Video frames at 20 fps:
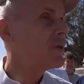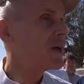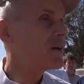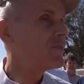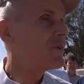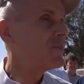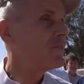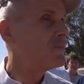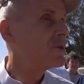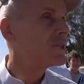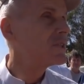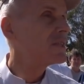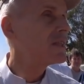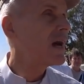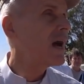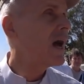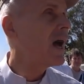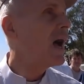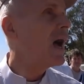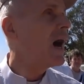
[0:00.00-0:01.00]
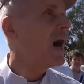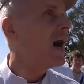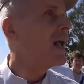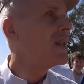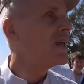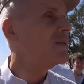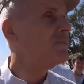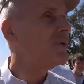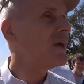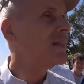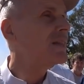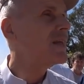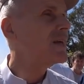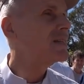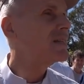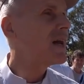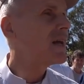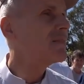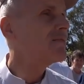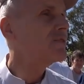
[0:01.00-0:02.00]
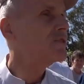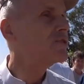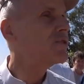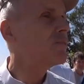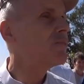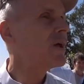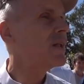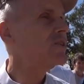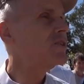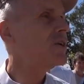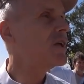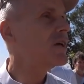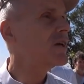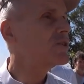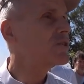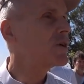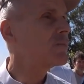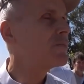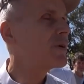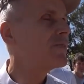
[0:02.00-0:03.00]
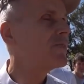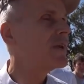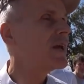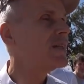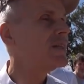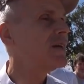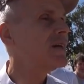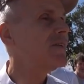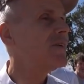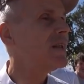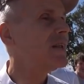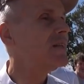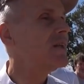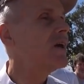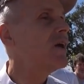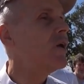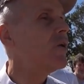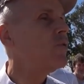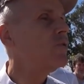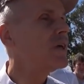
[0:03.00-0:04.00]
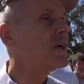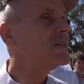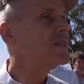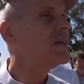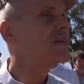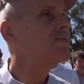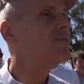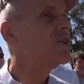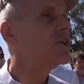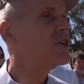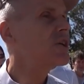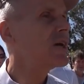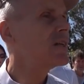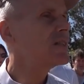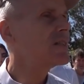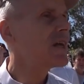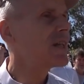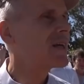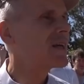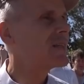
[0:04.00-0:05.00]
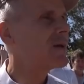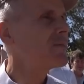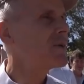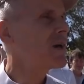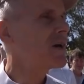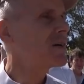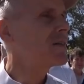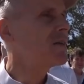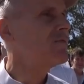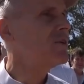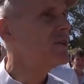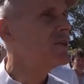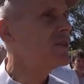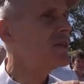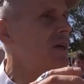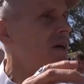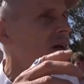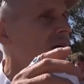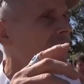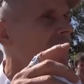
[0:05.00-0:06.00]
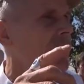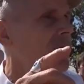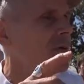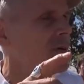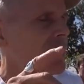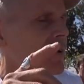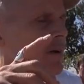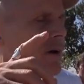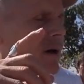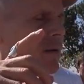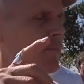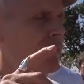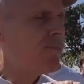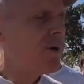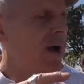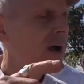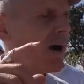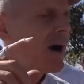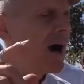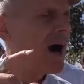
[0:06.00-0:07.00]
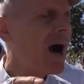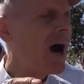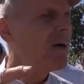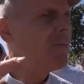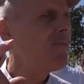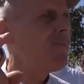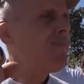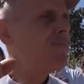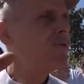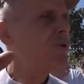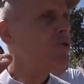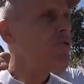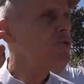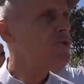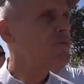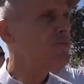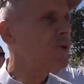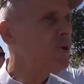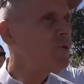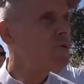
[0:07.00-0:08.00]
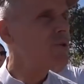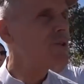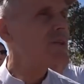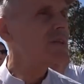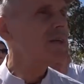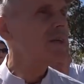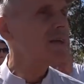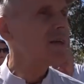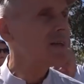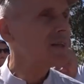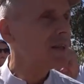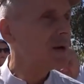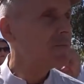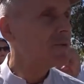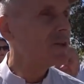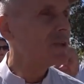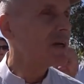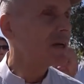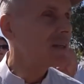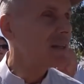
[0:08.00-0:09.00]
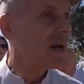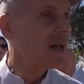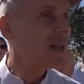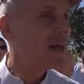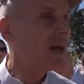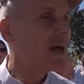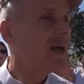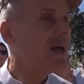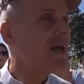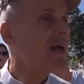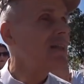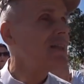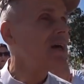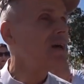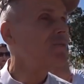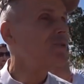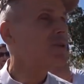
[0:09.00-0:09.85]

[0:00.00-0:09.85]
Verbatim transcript: первые места. А лет пять назад выступал человек, который проверяет и говорит, у нас есть высшая оценка, там как-то в Индии э, BA++, там и так далее. Так